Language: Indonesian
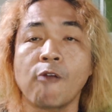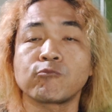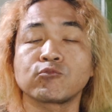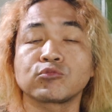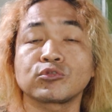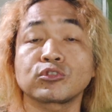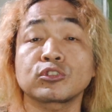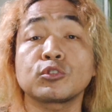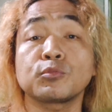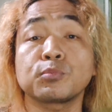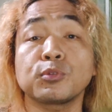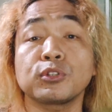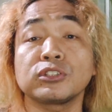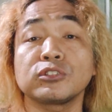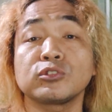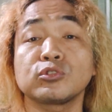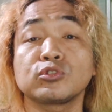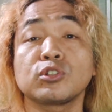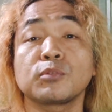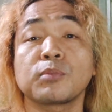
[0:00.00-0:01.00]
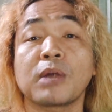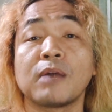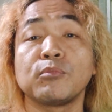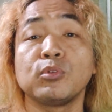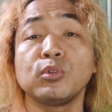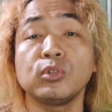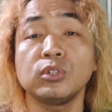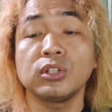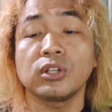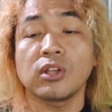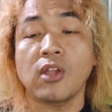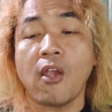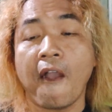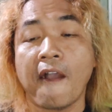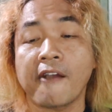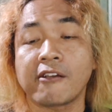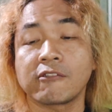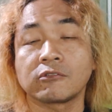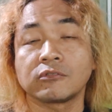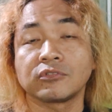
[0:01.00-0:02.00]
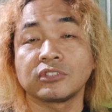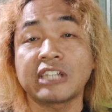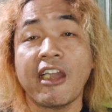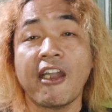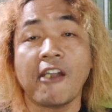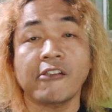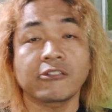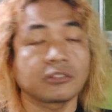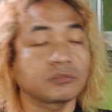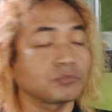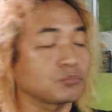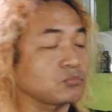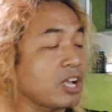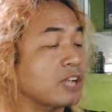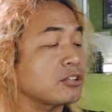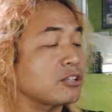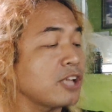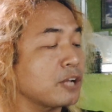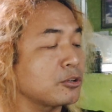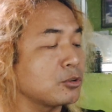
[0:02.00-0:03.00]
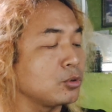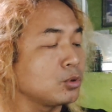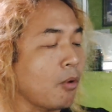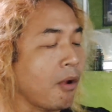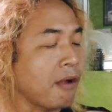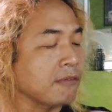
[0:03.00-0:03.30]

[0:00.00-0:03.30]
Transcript: kerupuk ditusuk bambu loh ya ada dulu